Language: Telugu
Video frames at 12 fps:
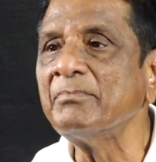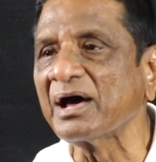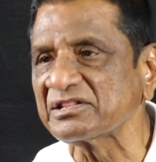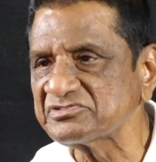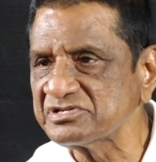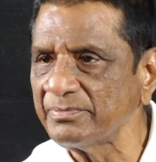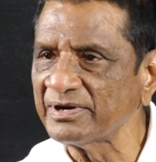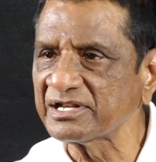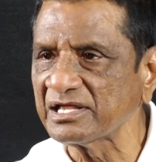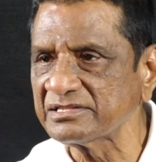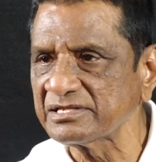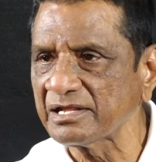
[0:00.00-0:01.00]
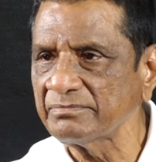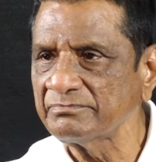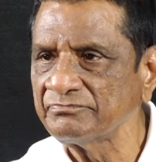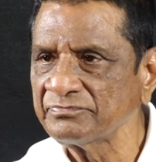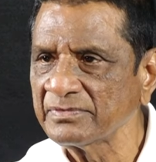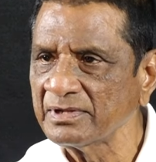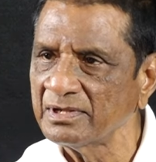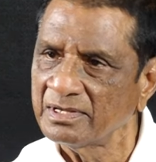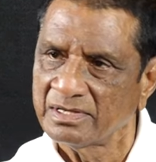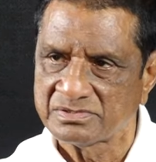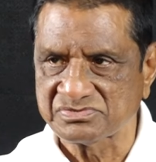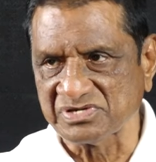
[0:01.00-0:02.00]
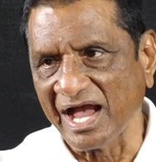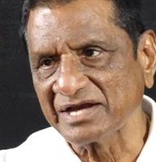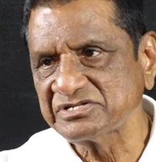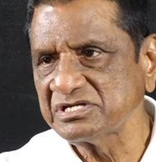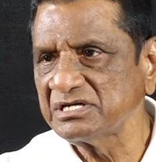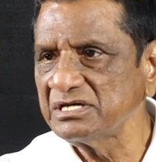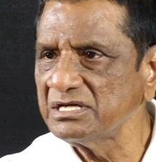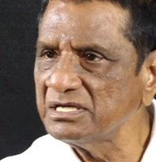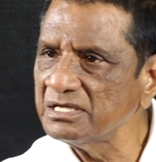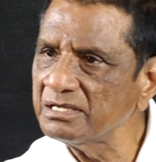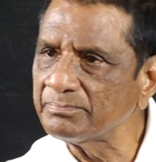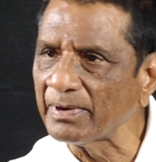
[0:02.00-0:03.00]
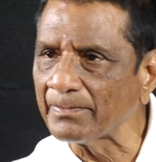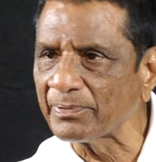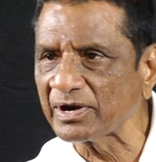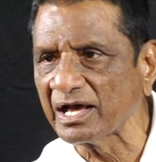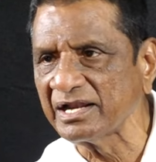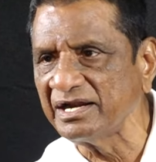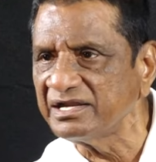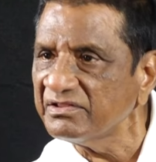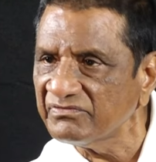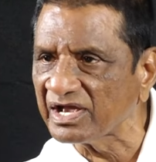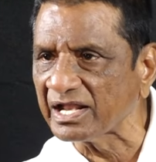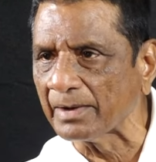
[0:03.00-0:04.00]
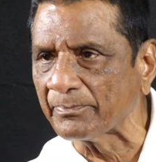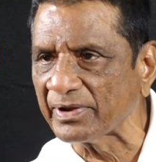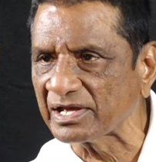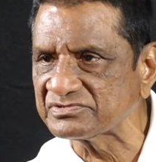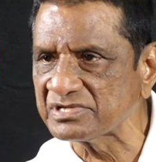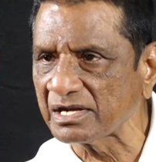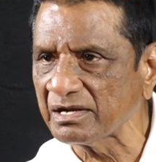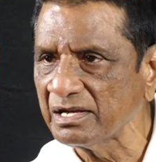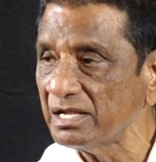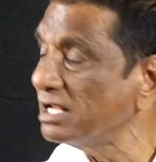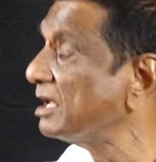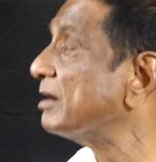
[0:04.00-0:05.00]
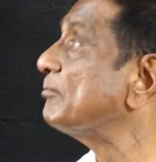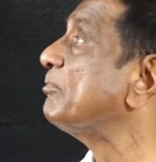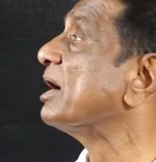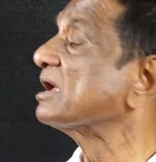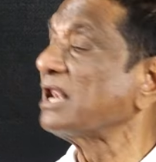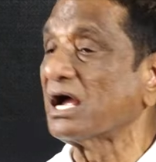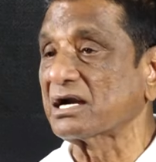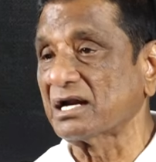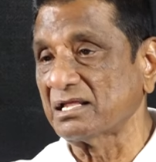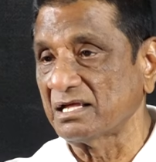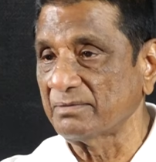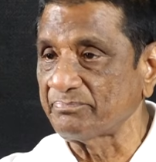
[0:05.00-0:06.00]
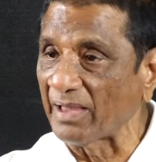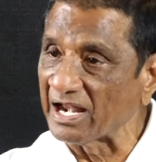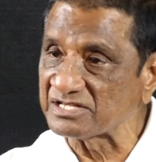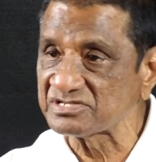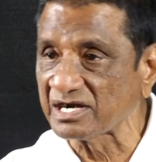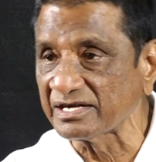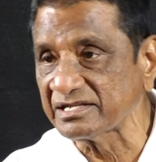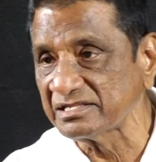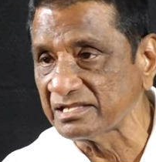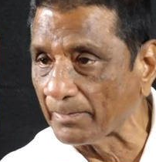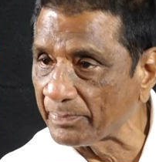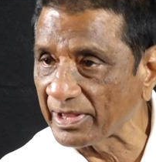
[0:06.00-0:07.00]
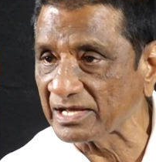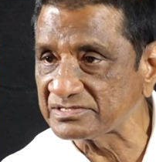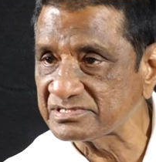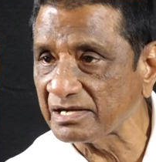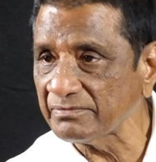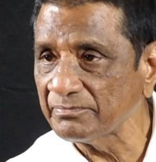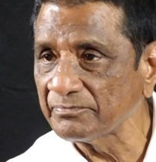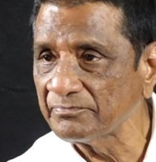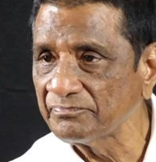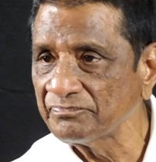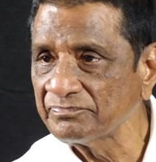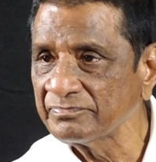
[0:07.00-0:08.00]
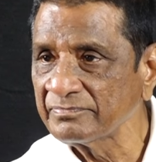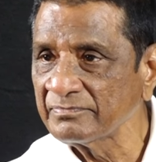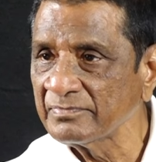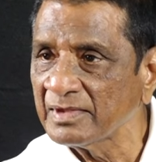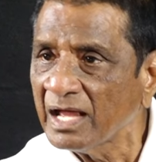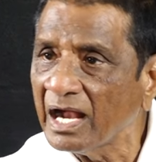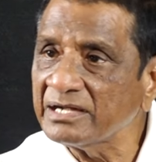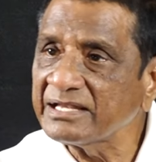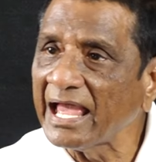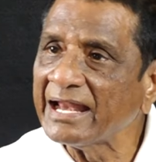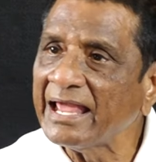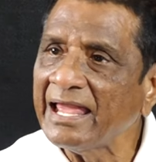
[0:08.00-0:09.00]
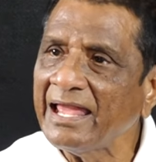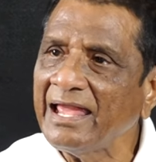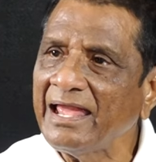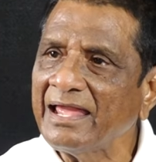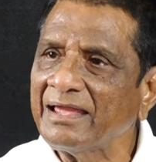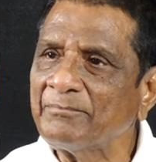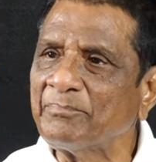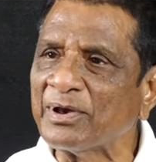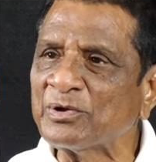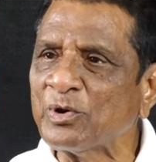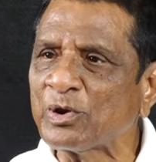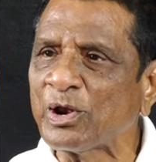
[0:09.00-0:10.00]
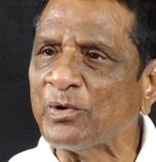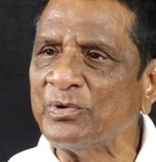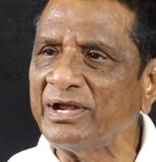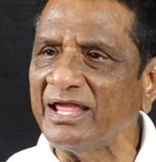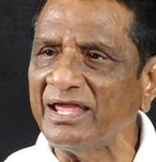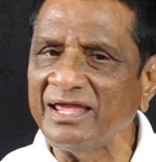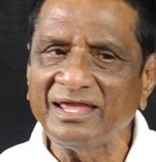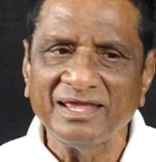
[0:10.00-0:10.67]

భారత సిమెంట్ కదా సార్ సాక్షి పేపర్ కానీ టీవీ కానీ అప్పుడే కదా సార్ బంగ్లా అక్కడ ప్యాలెస్ కట్టింది అప్పుడే కదా సార్ అంటే ఆయన బెంగళూరులో ఉండి